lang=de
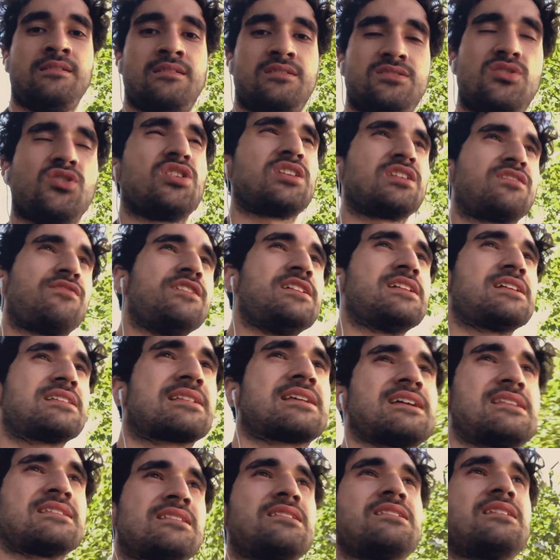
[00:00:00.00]
So, und ich will das
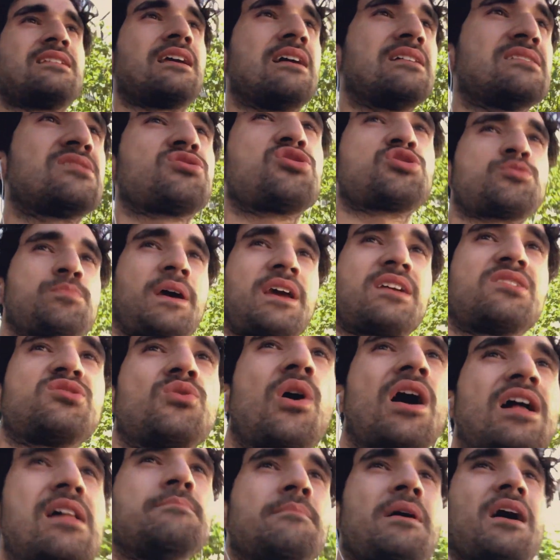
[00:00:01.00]
Ganze nicht allzu
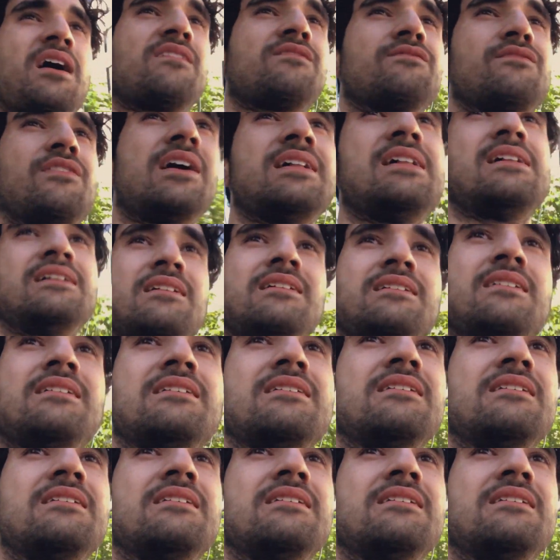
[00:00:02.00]
spirituell machen, weil